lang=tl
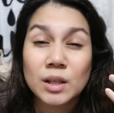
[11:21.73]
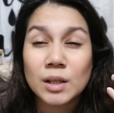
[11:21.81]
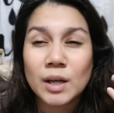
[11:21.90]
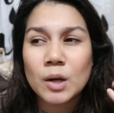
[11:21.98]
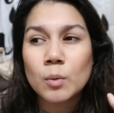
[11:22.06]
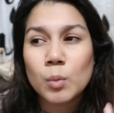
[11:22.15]
Ito,
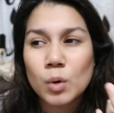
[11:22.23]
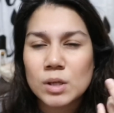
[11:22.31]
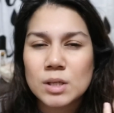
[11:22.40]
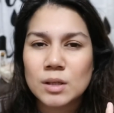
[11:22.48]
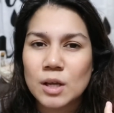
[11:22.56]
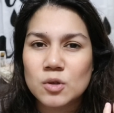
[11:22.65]
try ko
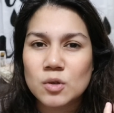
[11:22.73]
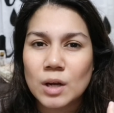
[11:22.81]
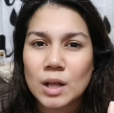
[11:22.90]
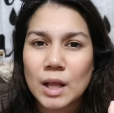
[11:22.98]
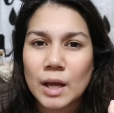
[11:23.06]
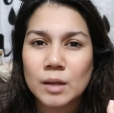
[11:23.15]
bukas sa
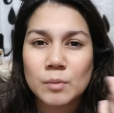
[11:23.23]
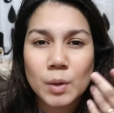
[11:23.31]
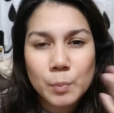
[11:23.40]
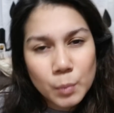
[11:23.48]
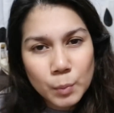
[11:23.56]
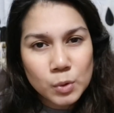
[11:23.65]
natural light,
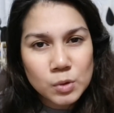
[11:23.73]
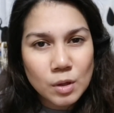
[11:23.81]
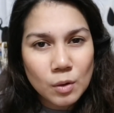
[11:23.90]
mag-post